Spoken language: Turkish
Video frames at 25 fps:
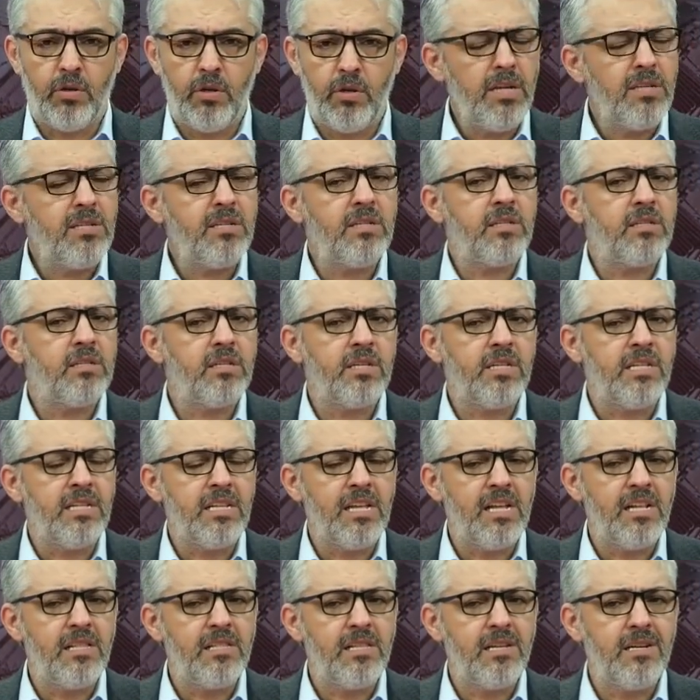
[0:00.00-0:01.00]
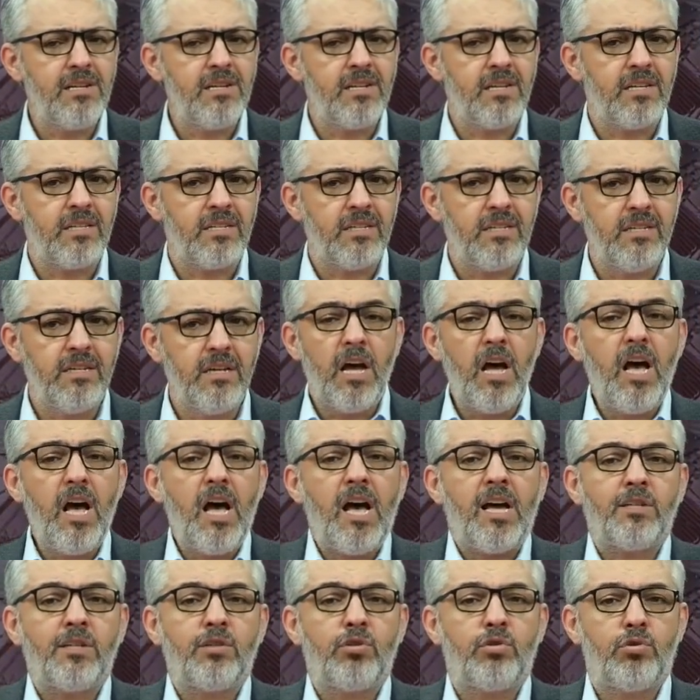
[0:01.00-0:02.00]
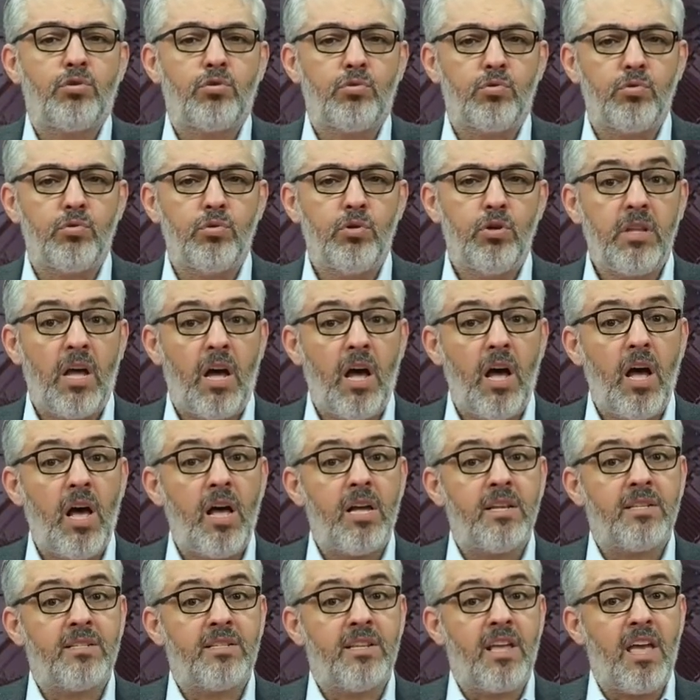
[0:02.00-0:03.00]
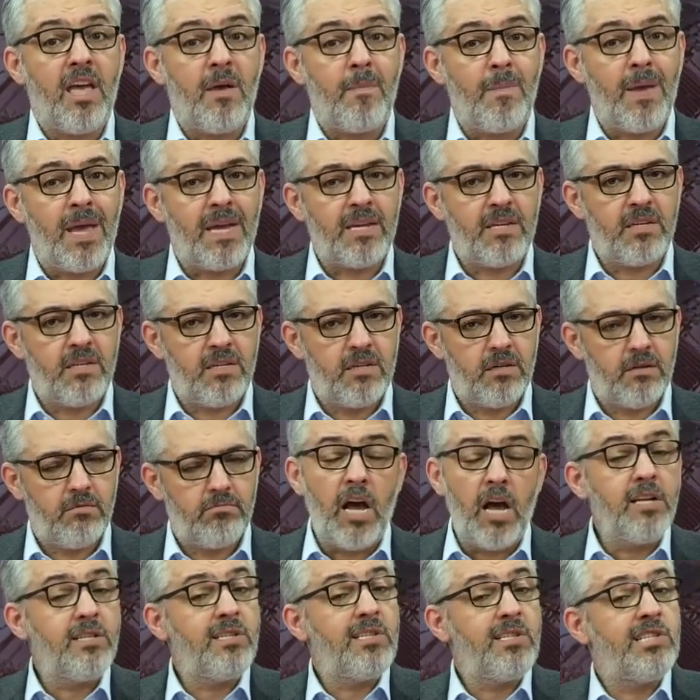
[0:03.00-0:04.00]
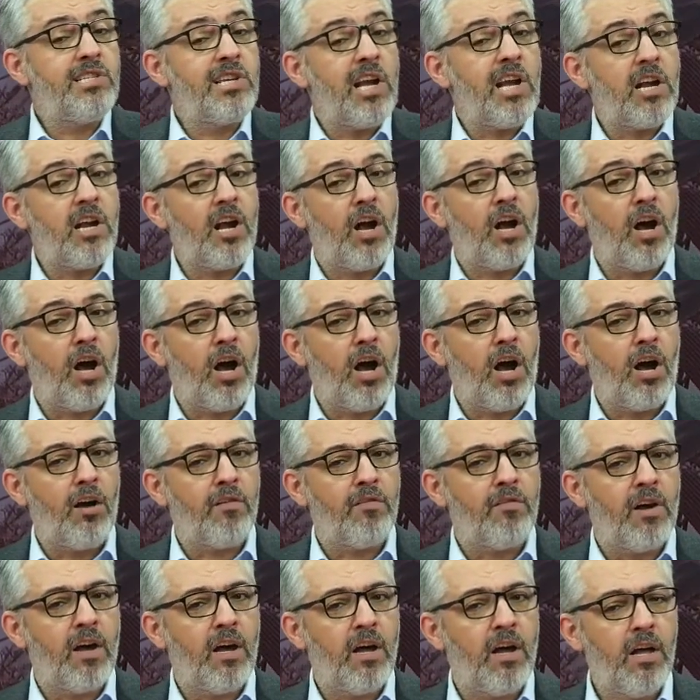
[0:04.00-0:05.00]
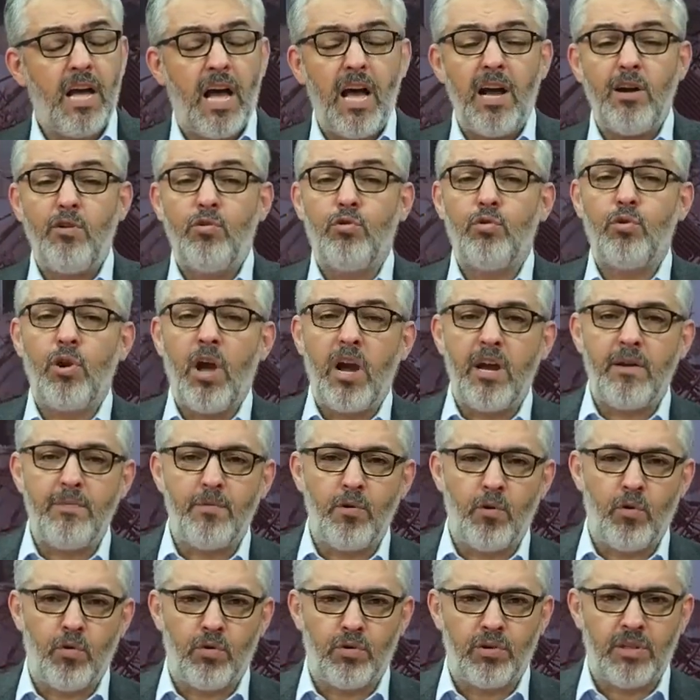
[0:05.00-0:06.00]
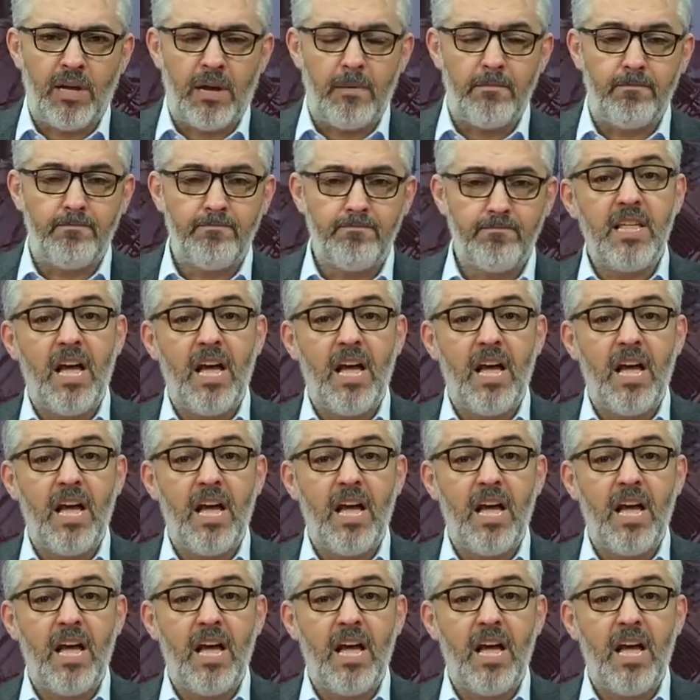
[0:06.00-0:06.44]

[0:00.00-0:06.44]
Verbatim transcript: Nasıldı? Niyetleri neydi? Daha az su, daha az emek, daha sıcak ha- hava, daha kurak bir ortam,